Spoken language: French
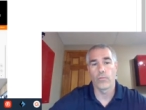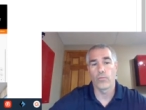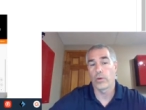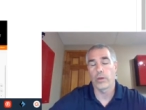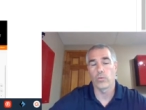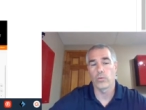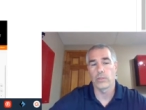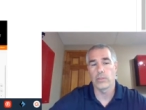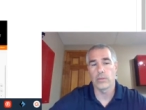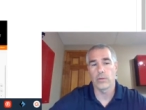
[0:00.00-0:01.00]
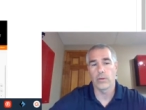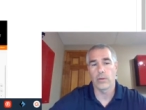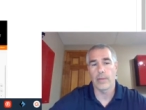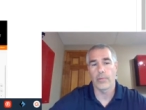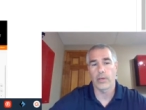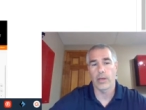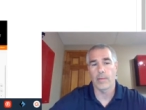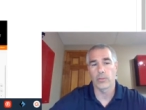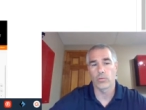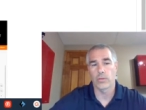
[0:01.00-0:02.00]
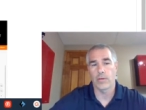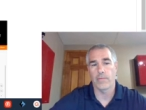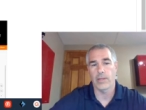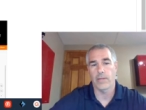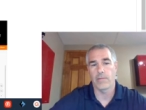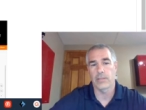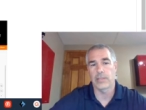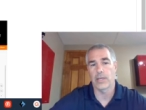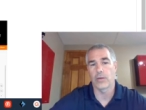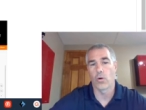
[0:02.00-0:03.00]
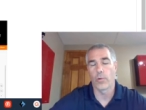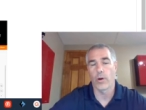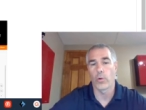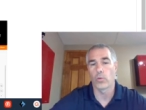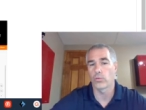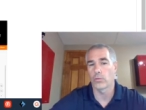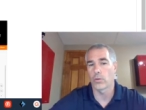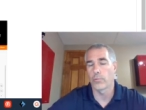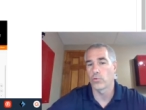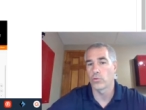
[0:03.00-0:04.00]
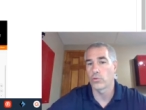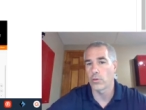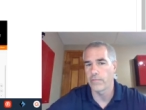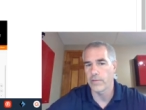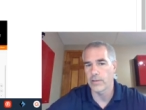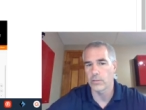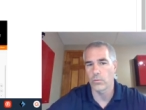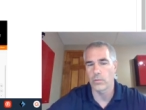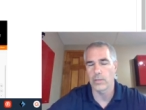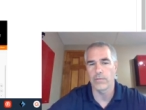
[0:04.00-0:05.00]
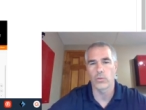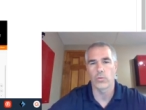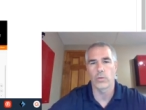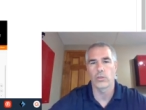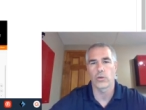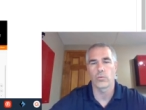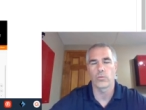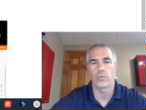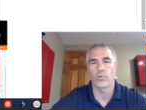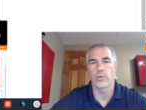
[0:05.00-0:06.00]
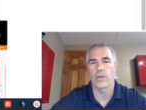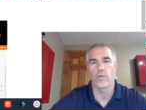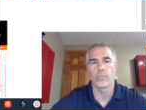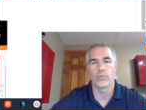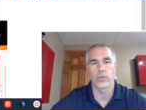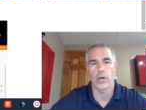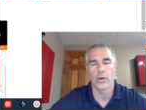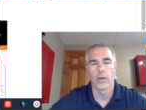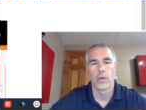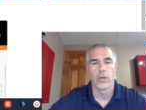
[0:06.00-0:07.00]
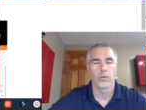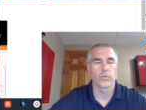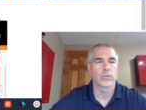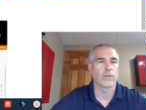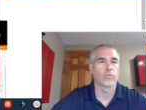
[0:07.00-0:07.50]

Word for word: une fois réussi, la programmation que vous avez faite avec celle qu'on propose. Il n'y a pas une seule façon d'effectuer les choses, il peut y en avoir plusieurs. Donc, c'est à